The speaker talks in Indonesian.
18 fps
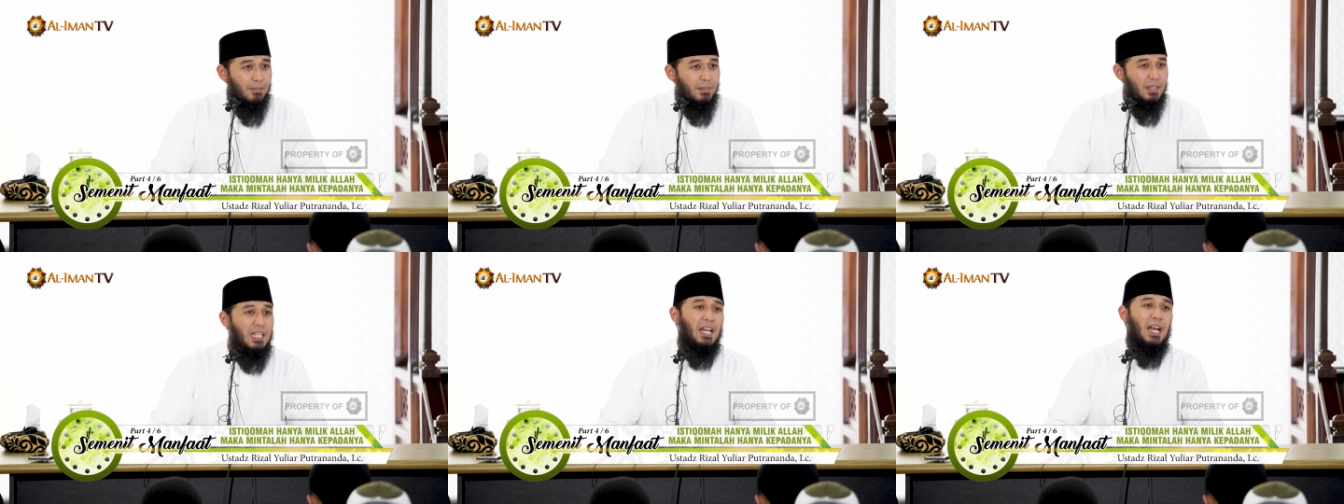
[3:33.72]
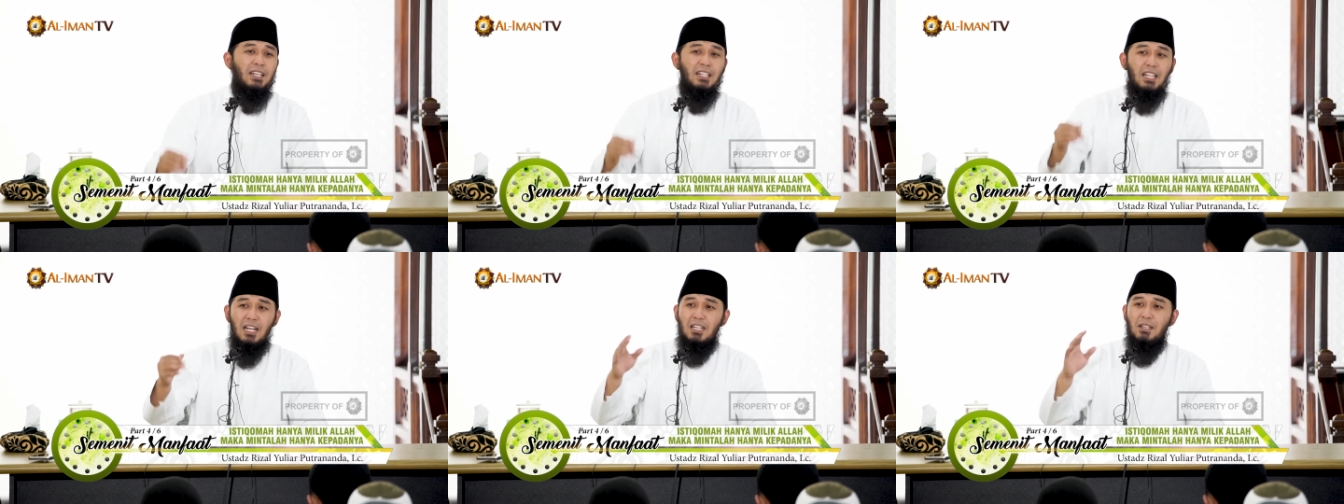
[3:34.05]

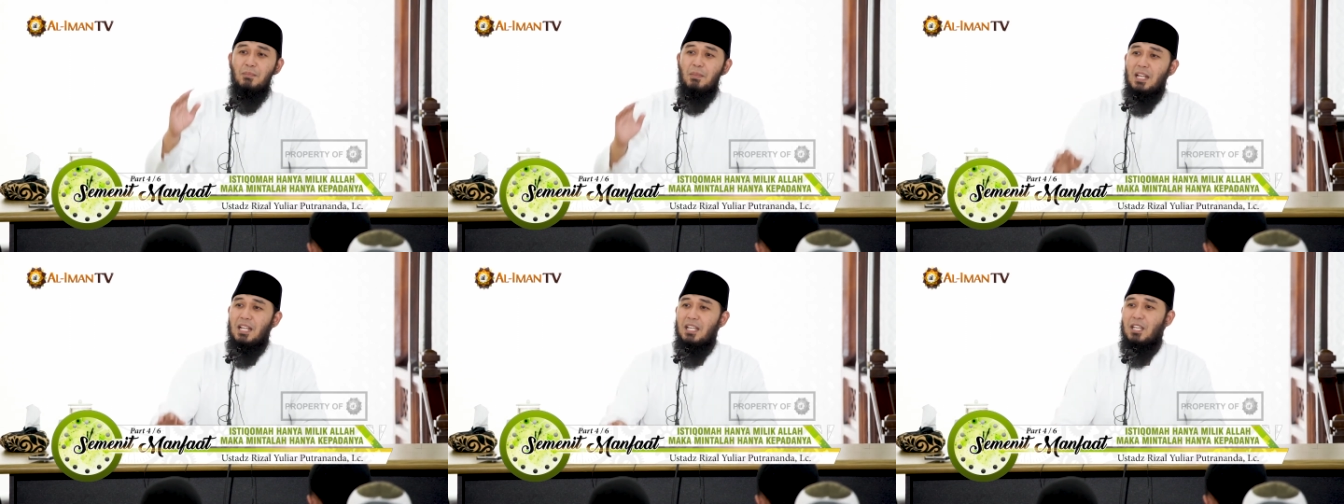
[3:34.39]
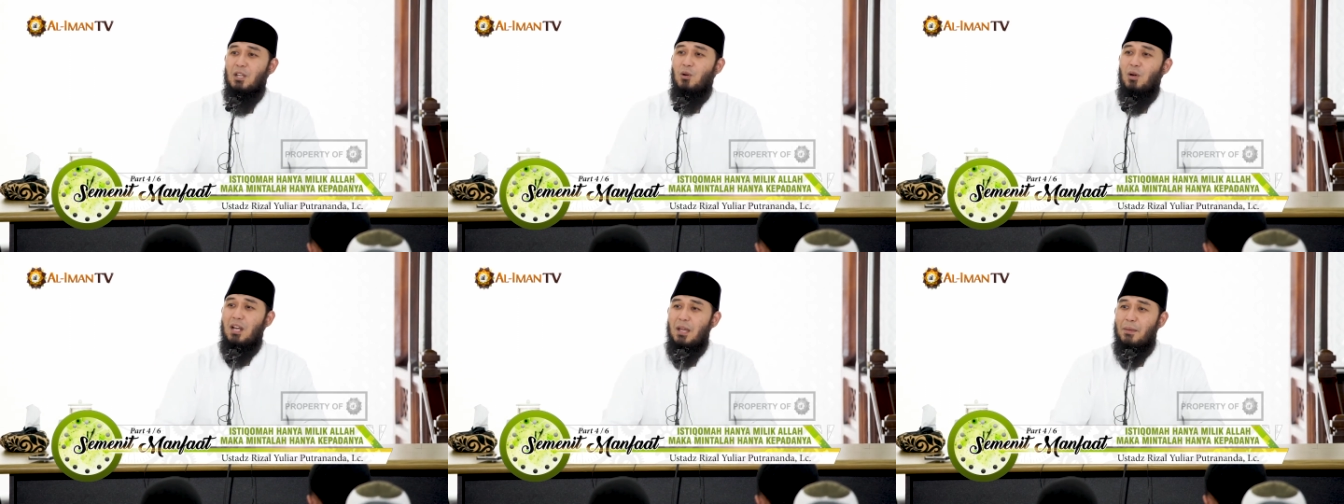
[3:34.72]
dengan yang
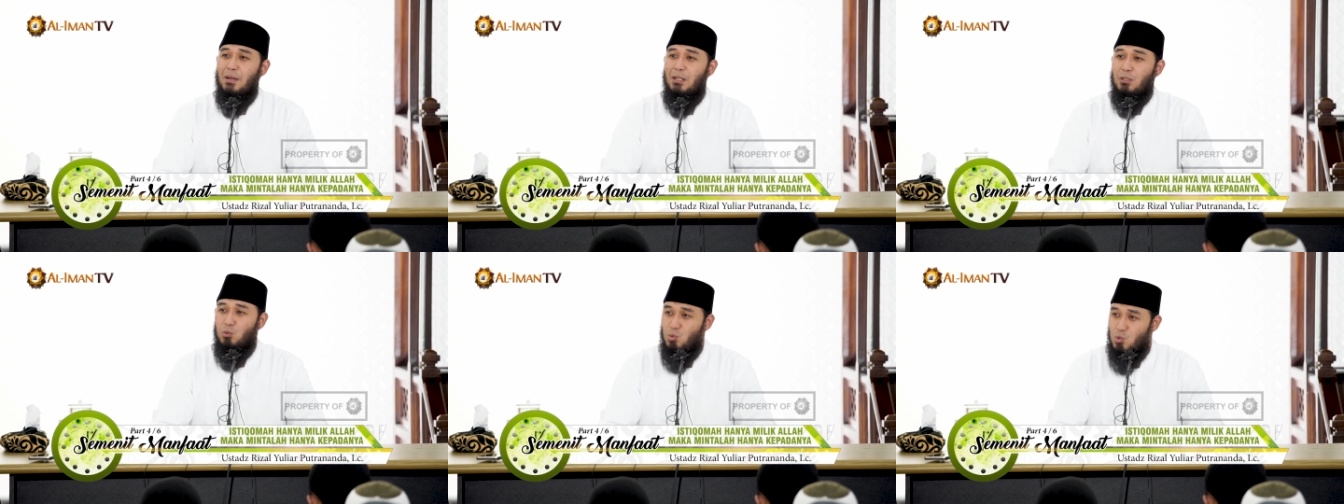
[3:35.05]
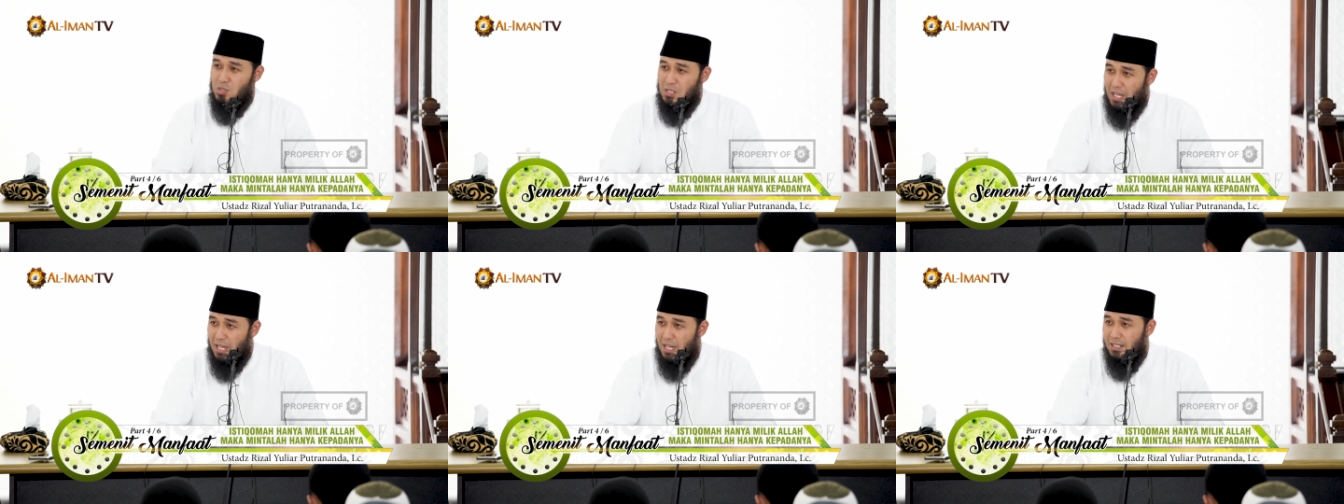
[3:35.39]
dimiliki oleh
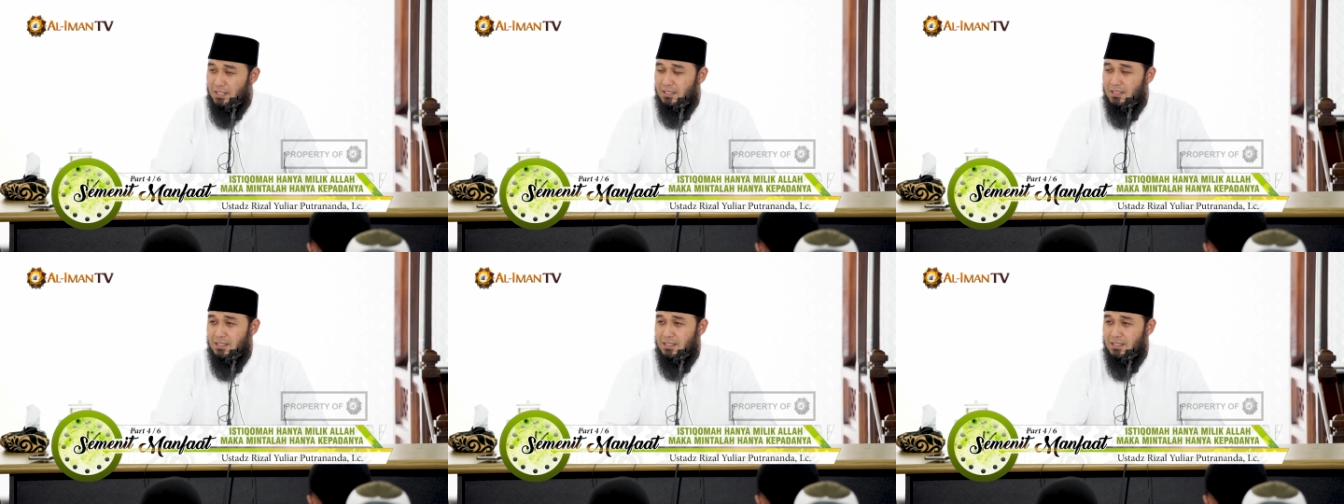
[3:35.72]
manusia.